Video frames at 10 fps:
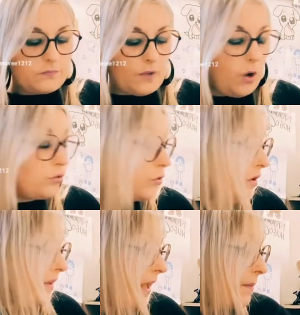En dos
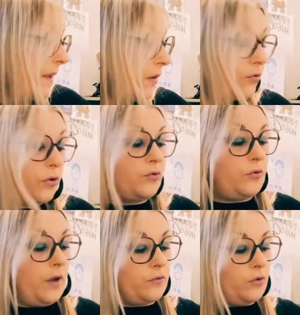de deck, bien
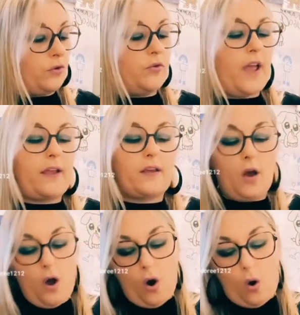entendu. Hein, dos de deck
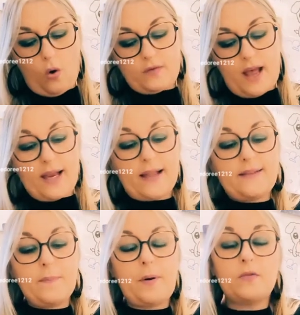on a la
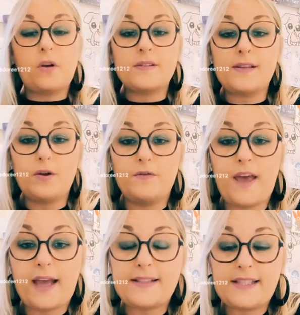dépendance et le
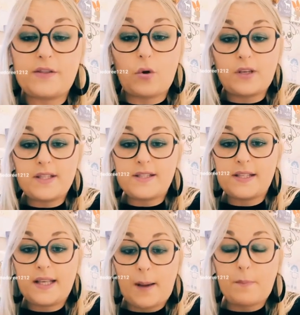verdict. Donc ici,
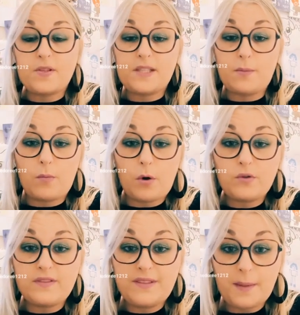il y a possiblement
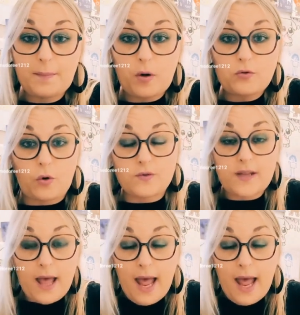une dépendance.